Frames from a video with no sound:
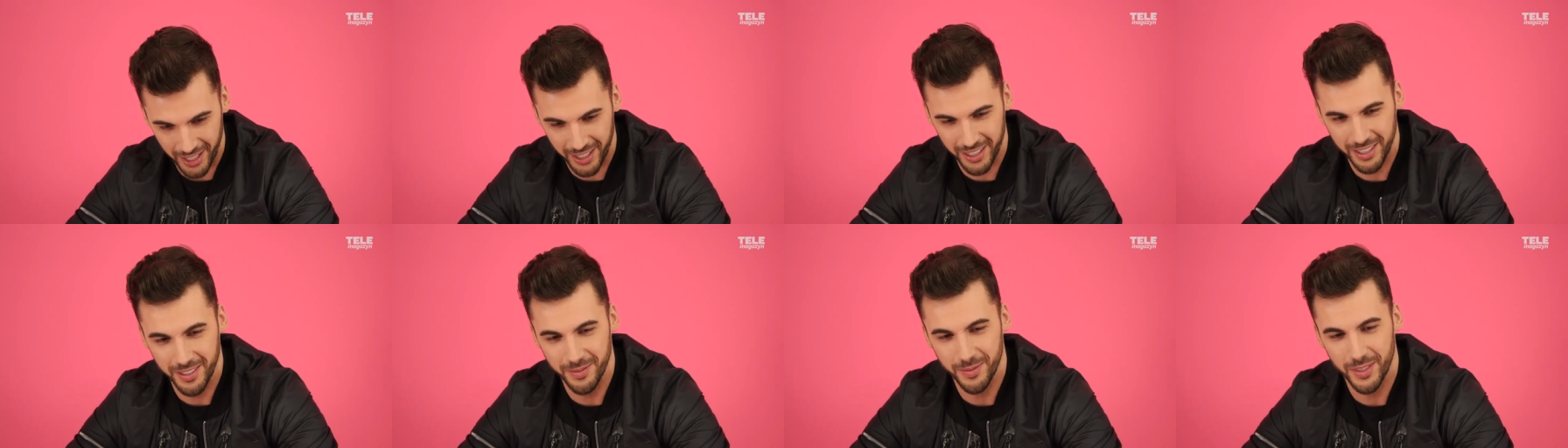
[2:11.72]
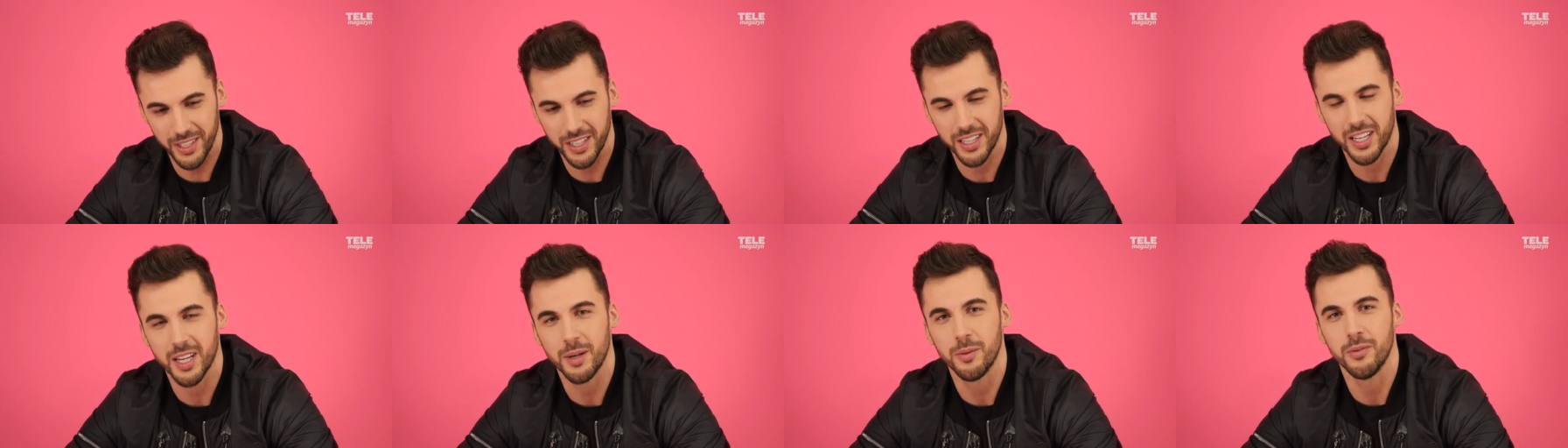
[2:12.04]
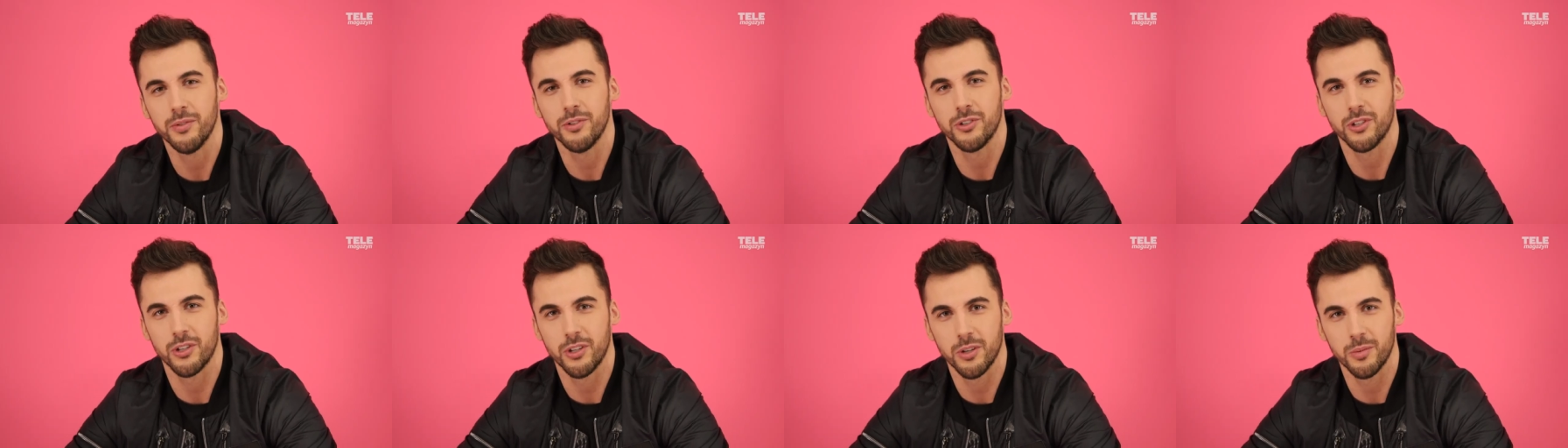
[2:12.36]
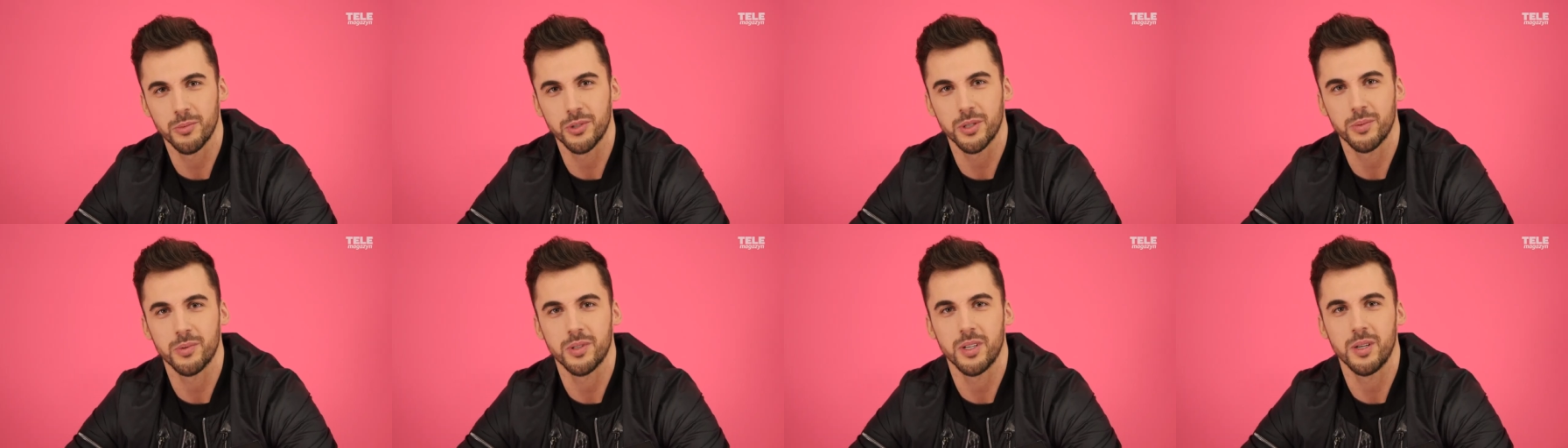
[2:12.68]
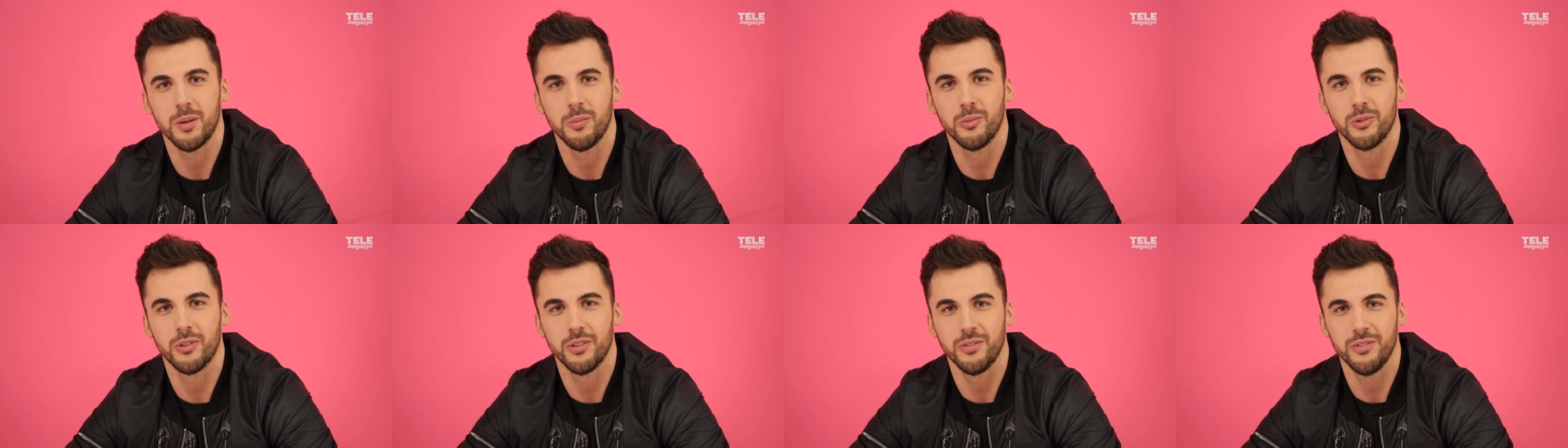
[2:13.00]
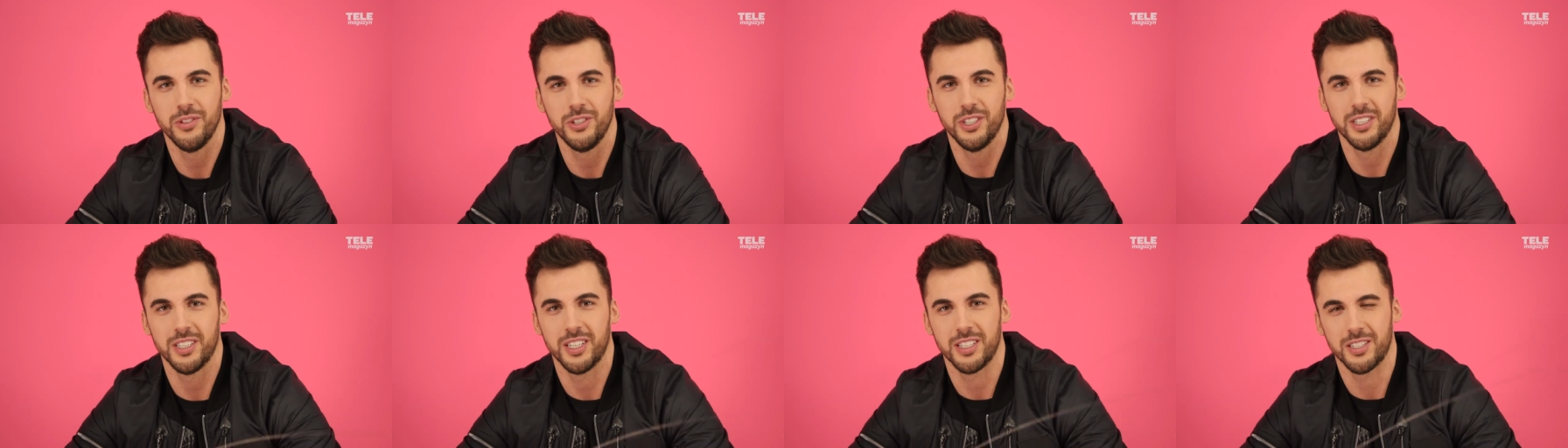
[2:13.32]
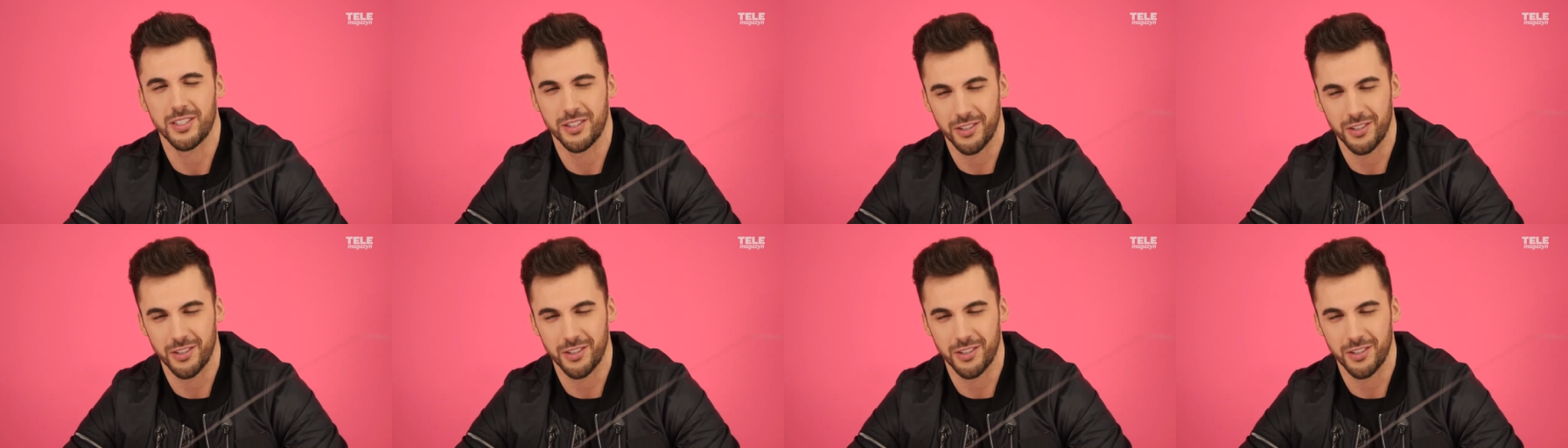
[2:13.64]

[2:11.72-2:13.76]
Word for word: ale Lenka mówi, że dobrze, przynajmniej mu to wyjdzie na